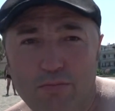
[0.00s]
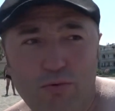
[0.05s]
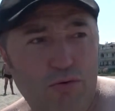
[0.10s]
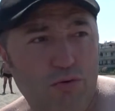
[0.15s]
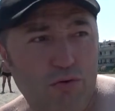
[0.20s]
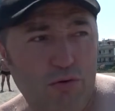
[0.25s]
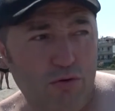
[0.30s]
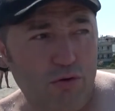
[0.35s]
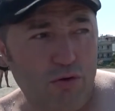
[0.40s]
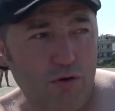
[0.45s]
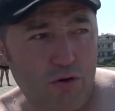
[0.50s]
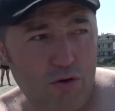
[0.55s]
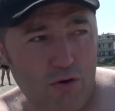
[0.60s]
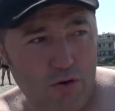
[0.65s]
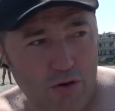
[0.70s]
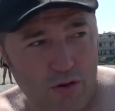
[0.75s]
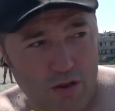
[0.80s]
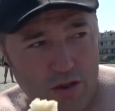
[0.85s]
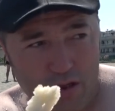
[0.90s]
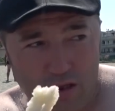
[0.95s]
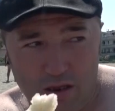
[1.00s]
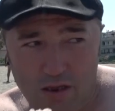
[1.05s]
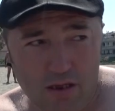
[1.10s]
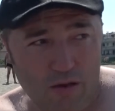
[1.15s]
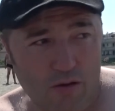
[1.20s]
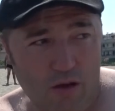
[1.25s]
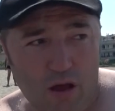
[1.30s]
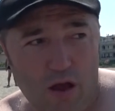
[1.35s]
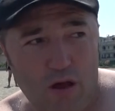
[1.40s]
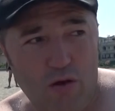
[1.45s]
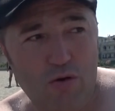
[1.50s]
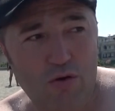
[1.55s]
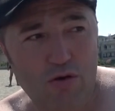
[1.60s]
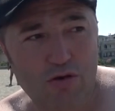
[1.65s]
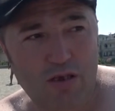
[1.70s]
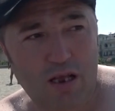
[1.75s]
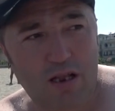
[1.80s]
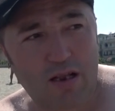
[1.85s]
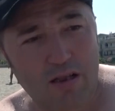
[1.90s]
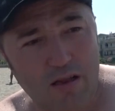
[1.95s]
Bugün e, e,
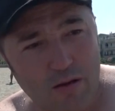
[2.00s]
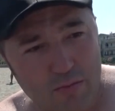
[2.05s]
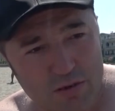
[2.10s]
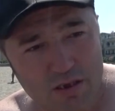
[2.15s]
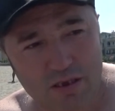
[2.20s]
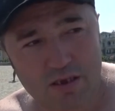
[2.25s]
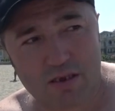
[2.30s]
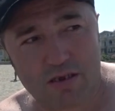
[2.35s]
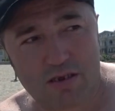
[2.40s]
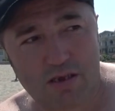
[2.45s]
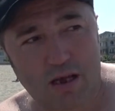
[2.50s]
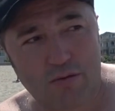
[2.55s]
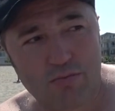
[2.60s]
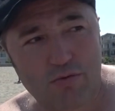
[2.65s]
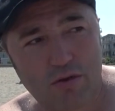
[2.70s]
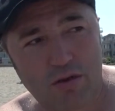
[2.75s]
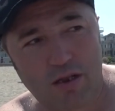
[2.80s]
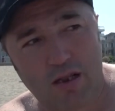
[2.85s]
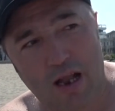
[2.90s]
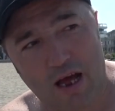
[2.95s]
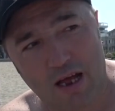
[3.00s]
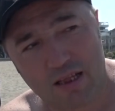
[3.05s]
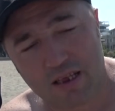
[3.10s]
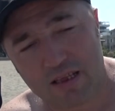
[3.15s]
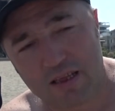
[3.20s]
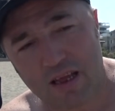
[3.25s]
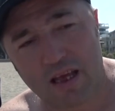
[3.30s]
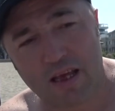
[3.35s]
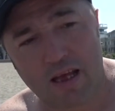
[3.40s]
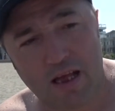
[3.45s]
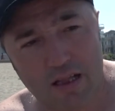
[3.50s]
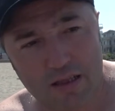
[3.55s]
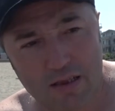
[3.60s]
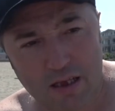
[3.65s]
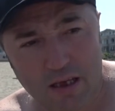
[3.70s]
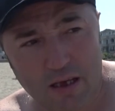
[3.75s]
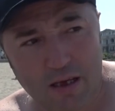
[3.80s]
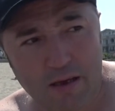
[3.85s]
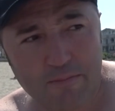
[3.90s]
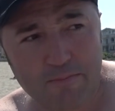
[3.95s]
özellikle biz Samsun Ladik'ten geldik.
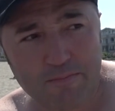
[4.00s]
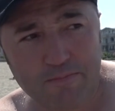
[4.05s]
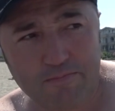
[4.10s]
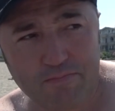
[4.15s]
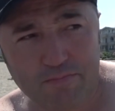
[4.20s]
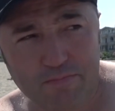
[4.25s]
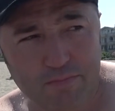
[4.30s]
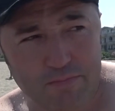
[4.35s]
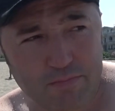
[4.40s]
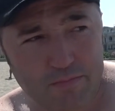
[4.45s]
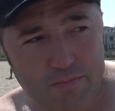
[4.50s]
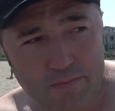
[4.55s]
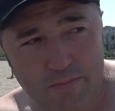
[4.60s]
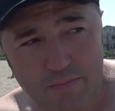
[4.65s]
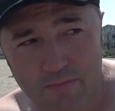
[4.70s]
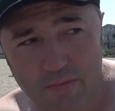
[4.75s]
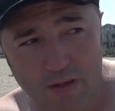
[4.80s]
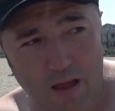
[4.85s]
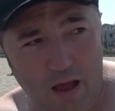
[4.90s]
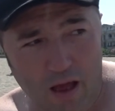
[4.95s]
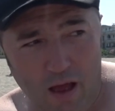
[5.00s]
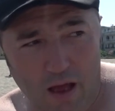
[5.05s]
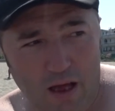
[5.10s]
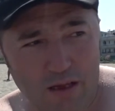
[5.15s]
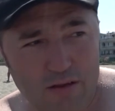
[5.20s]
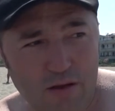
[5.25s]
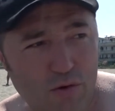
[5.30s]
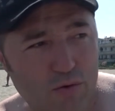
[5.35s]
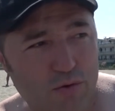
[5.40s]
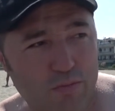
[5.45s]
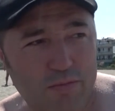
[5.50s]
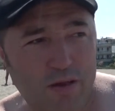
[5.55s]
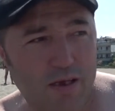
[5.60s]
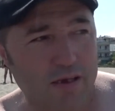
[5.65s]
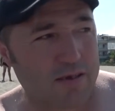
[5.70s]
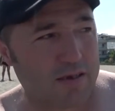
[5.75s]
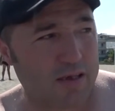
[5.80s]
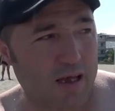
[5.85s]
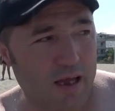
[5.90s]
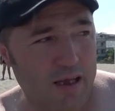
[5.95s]
Atakum'da
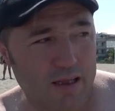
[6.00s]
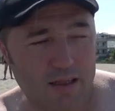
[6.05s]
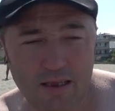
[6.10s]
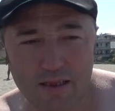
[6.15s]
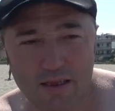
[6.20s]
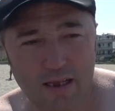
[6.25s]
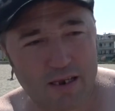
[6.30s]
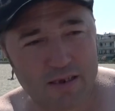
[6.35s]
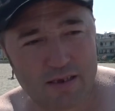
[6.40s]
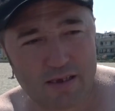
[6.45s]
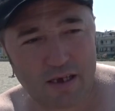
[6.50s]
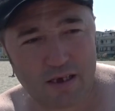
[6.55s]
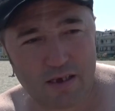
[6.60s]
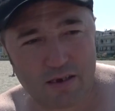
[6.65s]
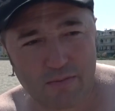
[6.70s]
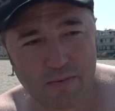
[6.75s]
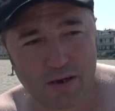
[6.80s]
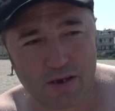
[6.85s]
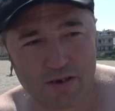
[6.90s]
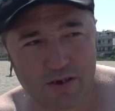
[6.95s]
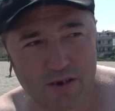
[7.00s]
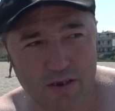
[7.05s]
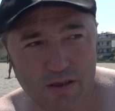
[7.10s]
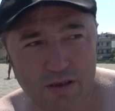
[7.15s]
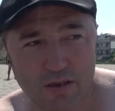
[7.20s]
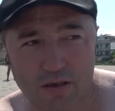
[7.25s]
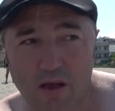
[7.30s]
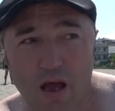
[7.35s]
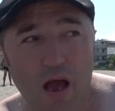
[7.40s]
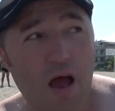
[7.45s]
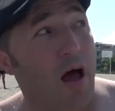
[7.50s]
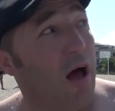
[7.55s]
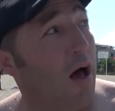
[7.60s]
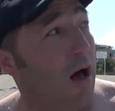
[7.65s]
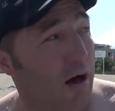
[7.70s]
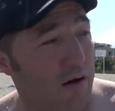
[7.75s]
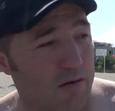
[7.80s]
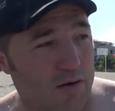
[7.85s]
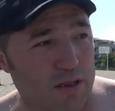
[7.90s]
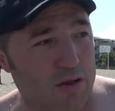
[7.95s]
sahilde denize girmek için.
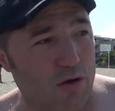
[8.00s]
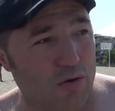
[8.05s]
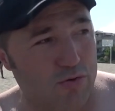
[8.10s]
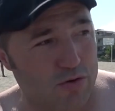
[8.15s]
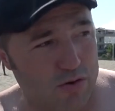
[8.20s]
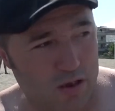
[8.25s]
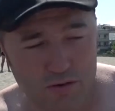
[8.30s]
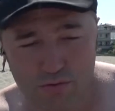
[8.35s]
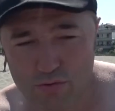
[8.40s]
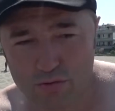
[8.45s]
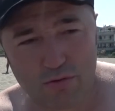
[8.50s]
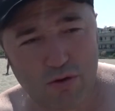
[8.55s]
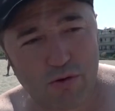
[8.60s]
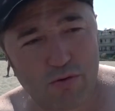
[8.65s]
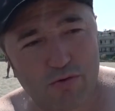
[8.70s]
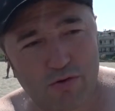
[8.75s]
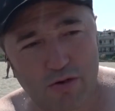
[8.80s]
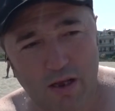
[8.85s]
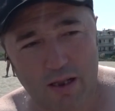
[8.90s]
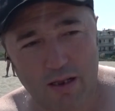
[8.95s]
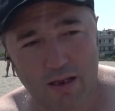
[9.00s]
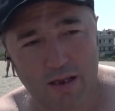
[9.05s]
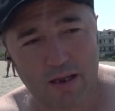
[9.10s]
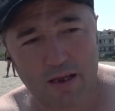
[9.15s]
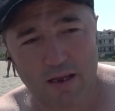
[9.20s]
Hava da güzel, su da güzel.